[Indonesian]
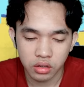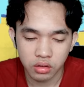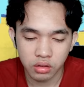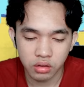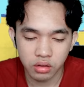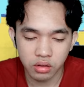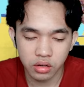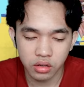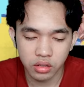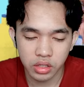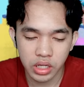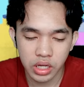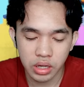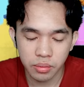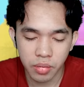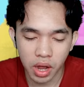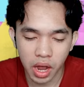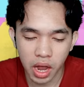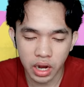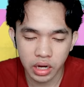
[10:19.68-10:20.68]
Oh, dia
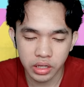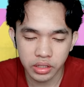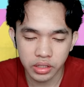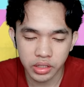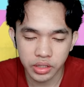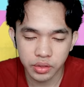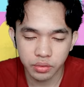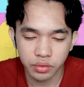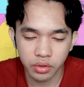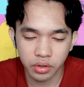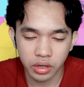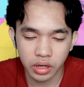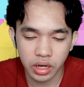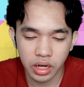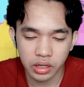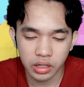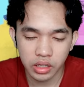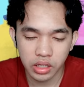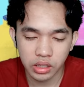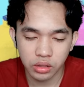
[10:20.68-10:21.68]

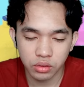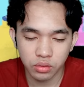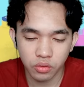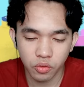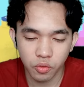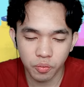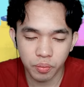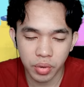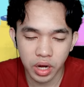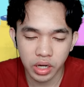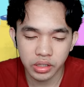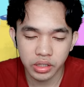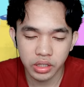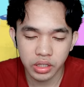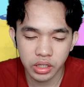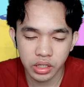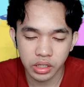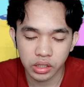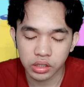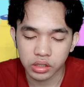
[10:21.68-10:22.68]
menghancurkan itu
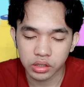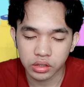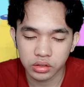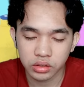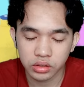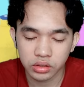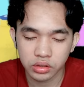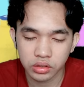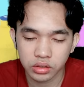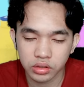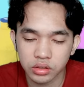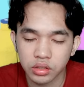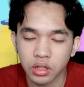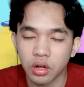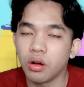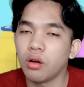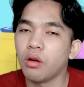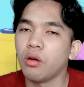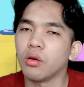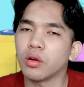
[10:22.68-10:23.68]
rupanya.
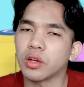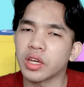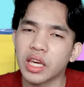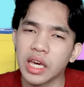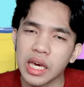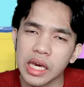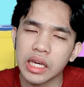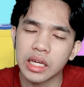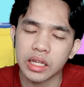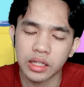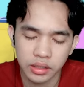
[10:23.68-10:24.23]
Oke. Okay.